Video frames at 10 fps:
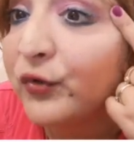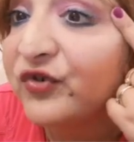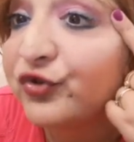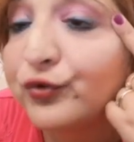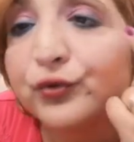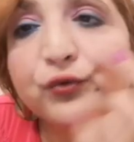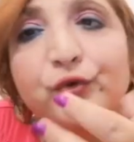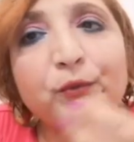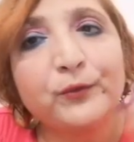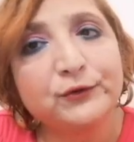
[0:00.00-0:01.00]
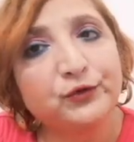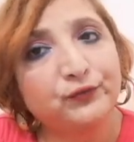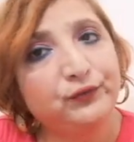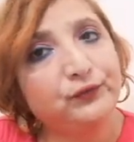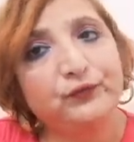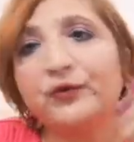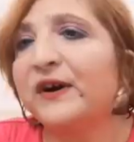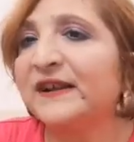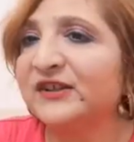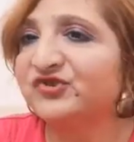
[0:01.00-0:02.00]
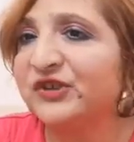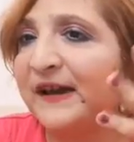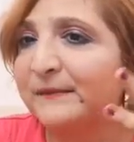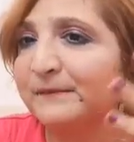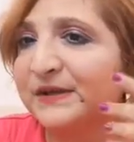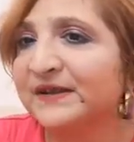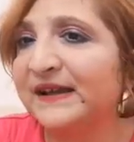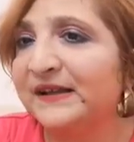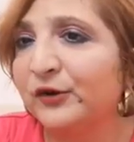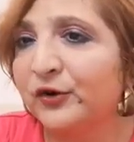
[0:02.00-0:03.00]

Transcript: questo trucco molto fluo alla gem e le